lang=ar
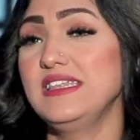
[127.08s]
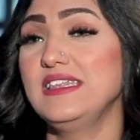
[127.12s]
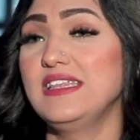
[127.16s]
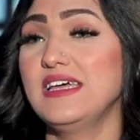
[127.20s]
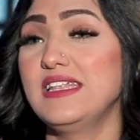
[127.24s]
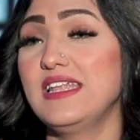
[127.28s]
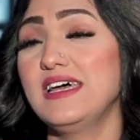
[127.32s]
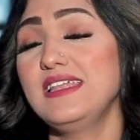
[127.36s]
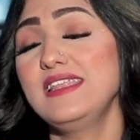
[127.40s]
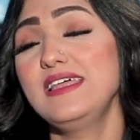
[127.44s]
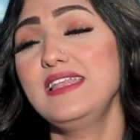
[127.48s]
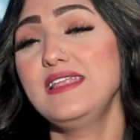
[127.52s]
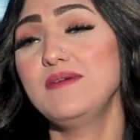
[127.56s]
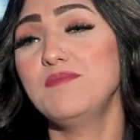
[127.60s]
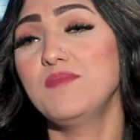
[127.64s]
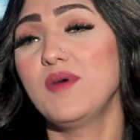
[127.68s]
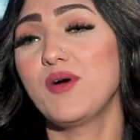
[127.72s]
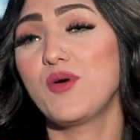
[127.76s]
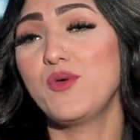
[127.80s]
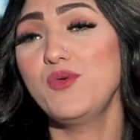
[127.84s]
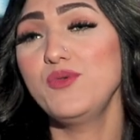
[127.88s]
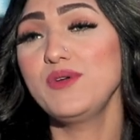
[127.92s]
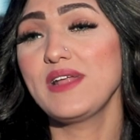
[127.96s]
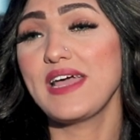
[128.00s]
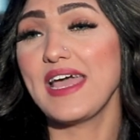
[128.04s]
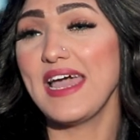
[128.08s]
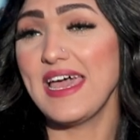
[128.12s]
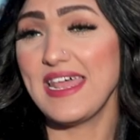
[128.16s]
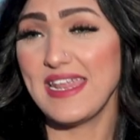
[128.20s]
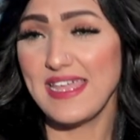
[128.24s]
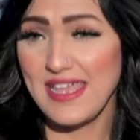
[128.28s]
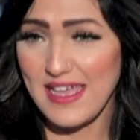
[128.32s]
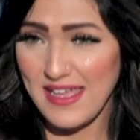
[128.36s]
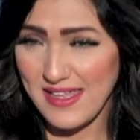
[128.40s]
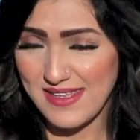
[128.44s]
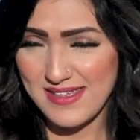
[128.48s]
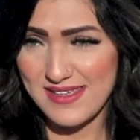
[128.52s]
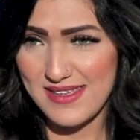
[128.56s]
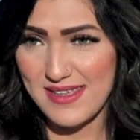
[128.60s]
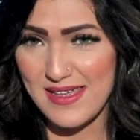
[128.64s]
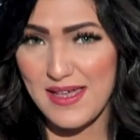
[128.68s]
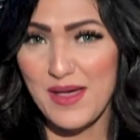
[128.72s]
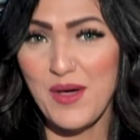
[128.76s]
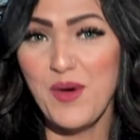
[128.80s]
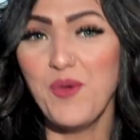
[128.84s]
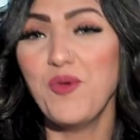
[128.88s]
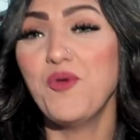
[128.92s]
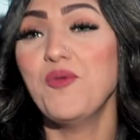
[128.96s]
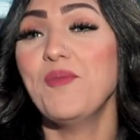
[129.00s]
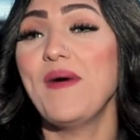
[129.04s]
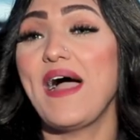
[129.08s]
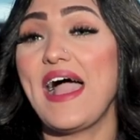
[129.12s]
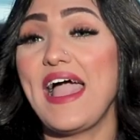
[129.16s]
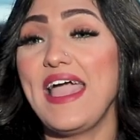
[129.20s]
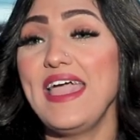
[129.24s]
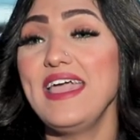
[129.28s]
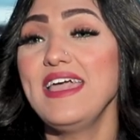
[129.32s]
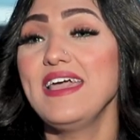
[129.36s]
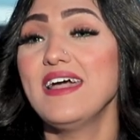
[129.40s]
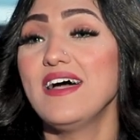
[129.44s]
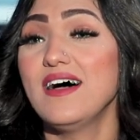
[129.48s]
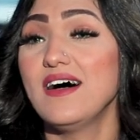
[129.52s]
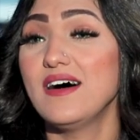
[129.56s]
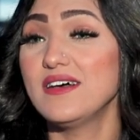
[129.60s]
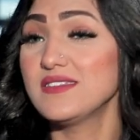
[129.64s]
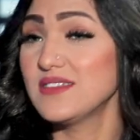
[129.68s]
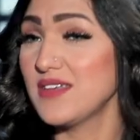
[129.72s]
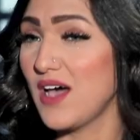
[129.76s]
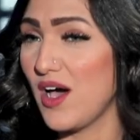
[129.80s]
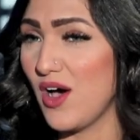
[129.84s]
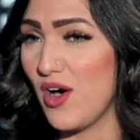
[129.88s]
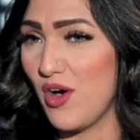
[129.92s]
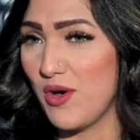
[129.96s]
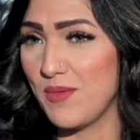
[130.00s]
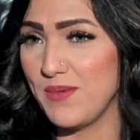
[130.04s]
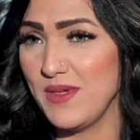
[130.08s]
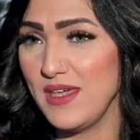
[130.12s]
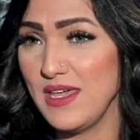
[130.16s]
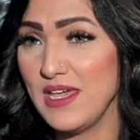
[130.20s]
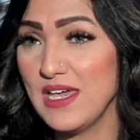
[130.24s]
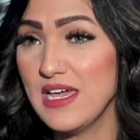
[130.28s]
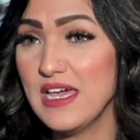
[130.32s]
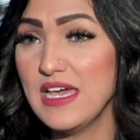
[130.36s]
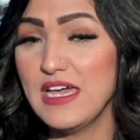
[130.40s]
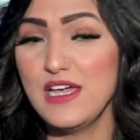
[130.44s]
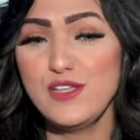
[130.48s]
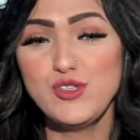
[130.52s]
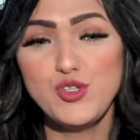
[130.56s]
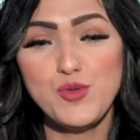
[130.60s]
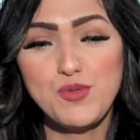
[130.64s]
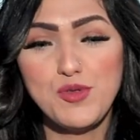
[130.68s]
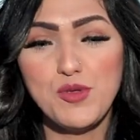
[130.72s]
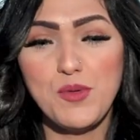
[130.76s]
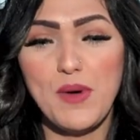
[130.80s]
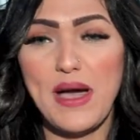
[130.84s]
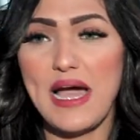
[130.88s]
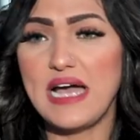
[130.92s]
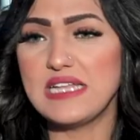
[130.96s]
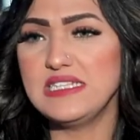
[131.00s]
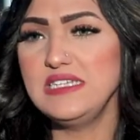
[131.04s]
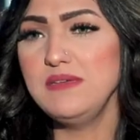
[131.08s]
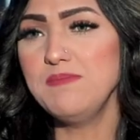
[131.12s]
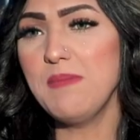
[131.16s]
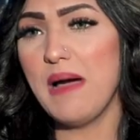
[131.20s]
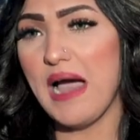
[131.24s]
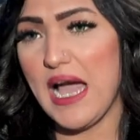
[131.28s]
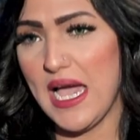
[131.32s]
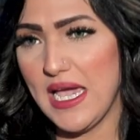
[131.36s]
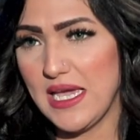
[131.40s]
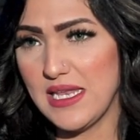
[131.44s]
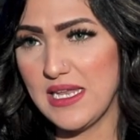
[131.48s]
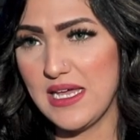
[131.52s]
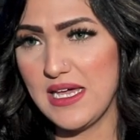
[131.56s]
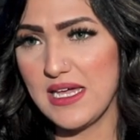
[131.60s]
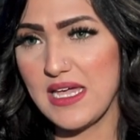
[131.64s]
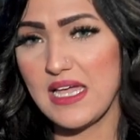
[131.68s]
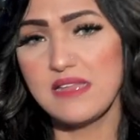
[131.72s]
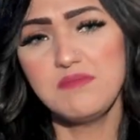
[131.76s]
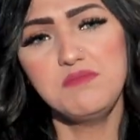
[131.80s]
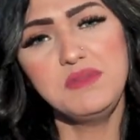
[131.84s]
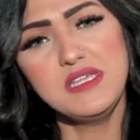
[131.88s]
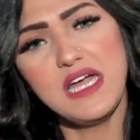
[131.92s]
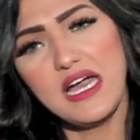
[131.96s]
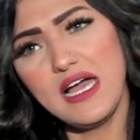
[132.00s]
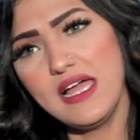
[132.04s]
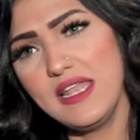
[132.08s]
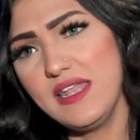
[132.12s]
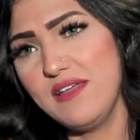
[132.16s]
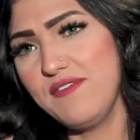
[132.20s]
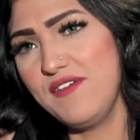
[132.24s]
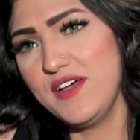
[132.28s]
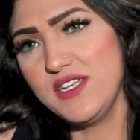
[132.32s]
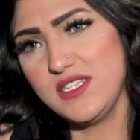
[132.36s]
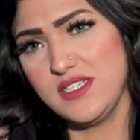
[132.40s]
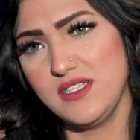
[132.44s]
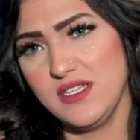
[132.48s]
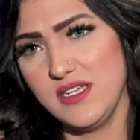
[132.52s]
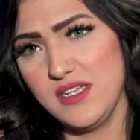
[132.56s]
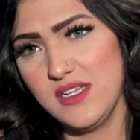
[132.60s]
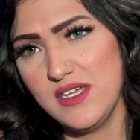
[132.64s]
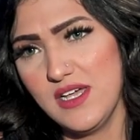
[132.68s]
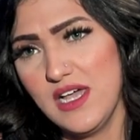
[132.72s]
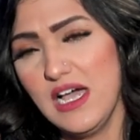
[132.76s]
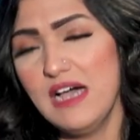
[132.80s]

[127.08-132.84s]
جدا انا لما اكون خارجه ومعايا اصحابي انتوا بتبقوا قاعدين معانا كاتمين على نفسنا